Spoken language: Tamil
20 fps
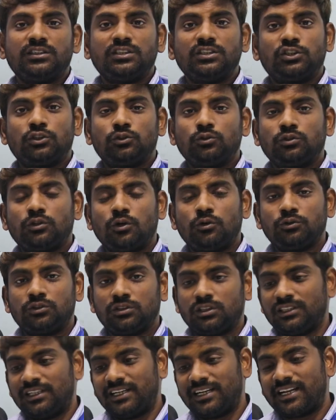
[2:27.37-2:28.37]
சின்ஸ் டூ
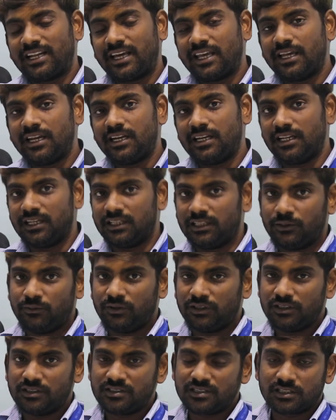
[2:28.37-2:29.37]
தௌசண்ட் நைன்லேருந்து
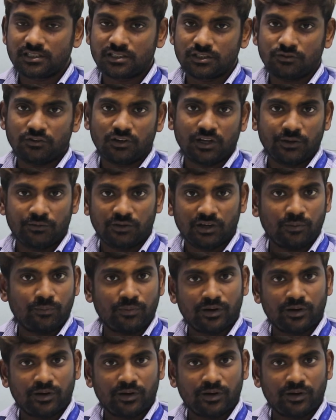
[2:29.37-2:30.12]
வந்து சக்ஸஸ்ஃபுல்லாக இவங்க